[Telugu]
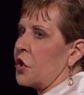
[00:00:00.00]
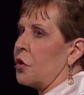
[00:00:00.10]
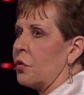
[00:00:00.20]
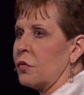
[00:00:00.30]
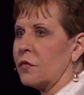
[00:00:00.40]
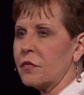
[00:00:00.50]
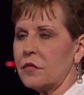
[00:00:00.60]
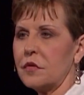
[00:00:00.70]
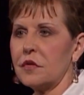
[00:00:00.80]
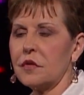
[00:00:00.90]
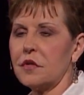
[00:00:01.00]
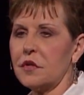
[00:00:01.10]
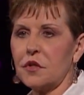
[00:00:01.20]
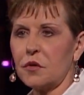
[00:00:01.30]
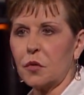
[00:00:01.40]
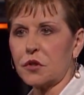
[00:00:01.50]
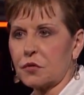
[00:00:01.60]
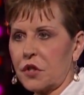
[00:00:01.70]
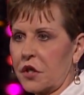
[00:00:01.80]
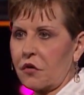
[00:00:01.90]
వైఖరి
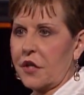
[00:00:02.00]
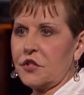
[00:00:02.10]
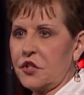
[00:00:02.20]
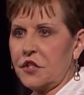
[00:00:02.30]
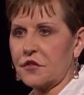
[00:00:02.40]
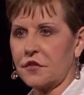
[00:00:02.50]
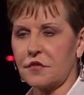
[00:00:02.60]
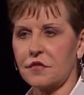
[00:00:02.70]
మీలోనూ ఉండాలని